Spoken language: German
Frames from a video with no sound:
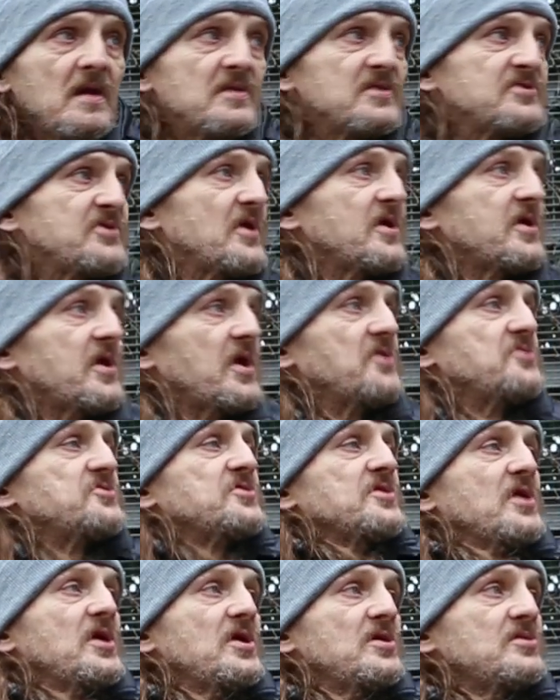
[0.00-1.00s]
Und dann gehen
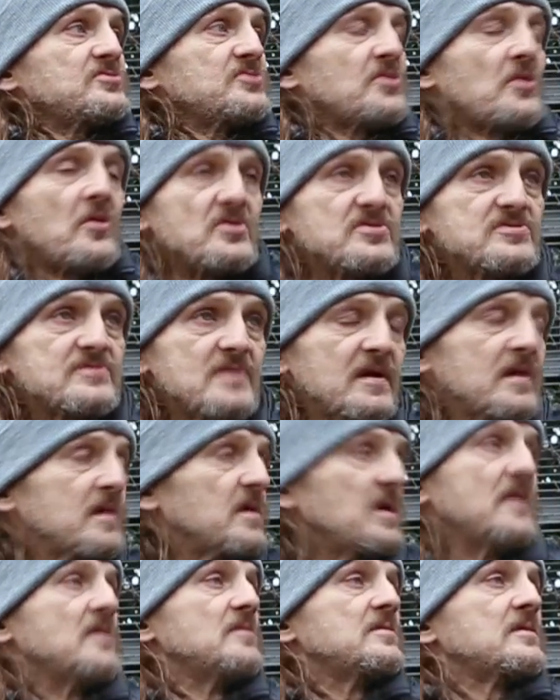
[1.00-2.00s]
Sie hinten raus. Ich sage,
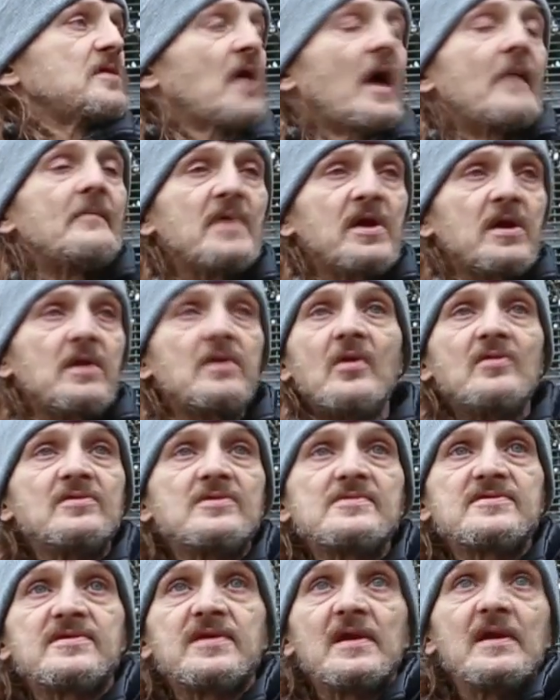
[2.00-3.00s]
hinten kann man genau
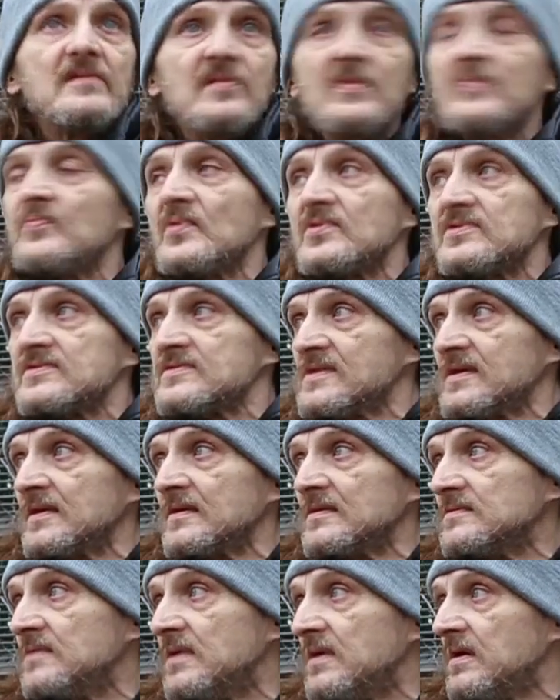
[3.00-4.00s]
dasselbe
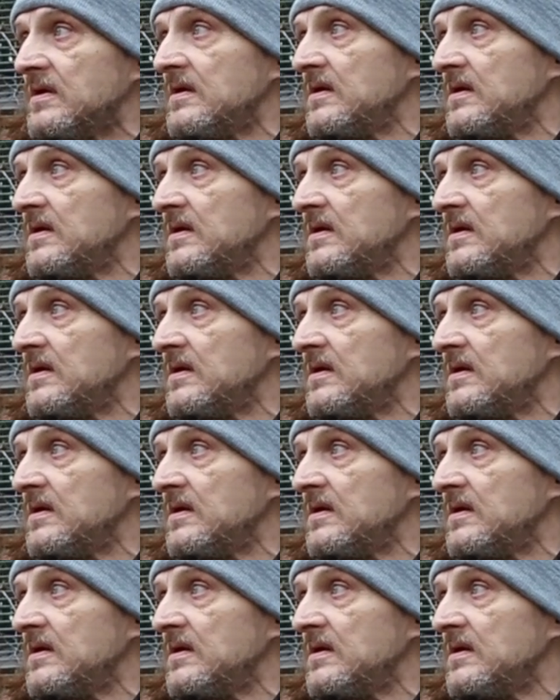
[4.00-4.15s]
passieren.